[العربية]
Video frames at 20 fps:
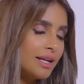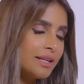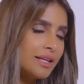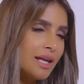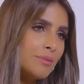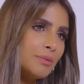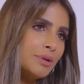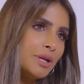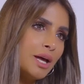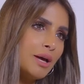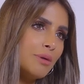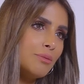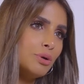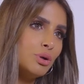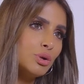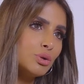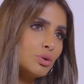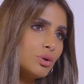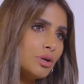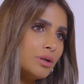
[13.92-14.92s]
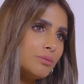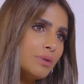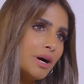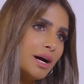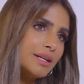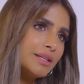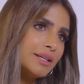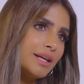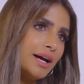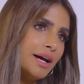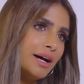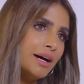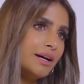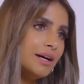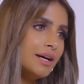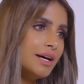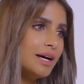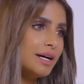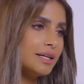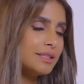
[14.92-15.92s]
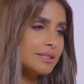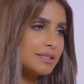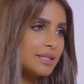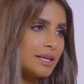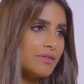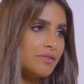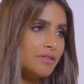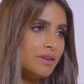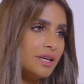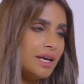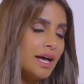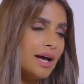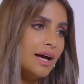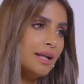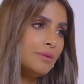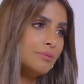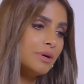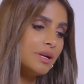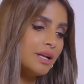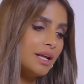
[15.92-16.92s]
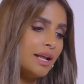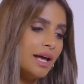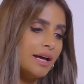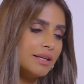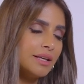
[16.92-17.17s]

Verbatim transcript: انا دائما احب العطور البارده الصيفيه هالمره لا